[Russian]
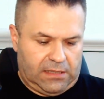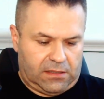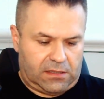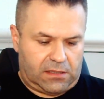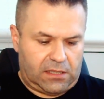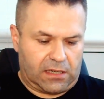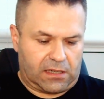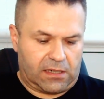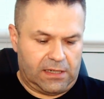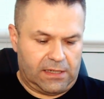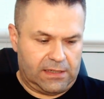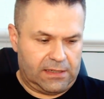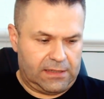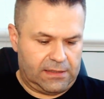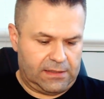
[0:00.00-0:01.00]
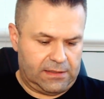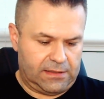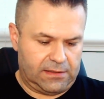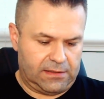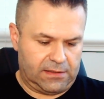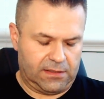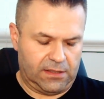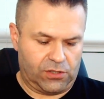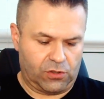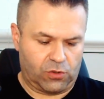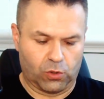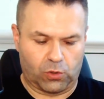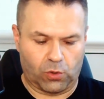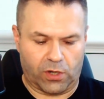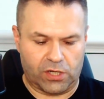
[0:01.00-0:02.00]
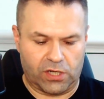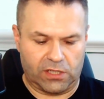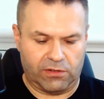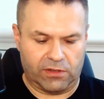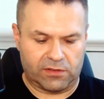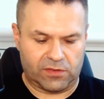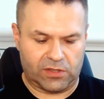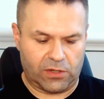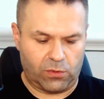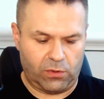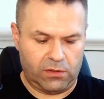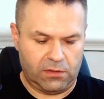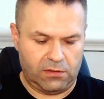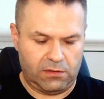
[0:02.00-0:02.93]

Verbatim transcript: Так, значит, год урожая 22